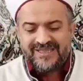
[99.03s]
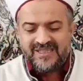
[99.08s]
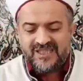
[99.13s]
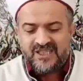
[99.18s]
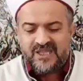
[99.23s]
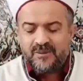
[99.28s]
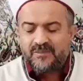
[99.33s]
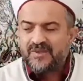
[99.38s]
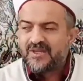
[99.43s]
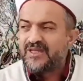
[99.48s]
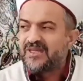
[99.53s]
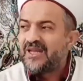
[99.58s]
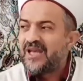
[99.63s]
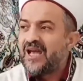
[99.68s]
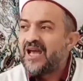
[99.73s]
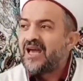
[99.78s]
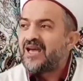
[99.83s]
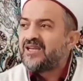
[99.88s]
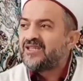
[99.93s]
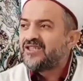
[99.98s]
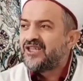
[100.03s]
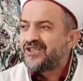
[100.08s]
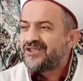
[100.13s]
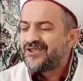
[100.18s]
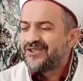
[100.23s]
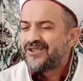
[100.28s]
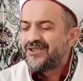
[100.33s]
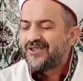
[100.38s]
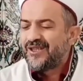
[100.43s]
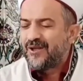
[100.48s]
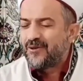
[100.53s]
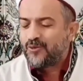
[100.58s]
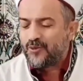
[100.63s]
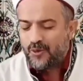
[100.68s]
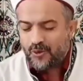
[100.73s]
kibrin her çeşidinden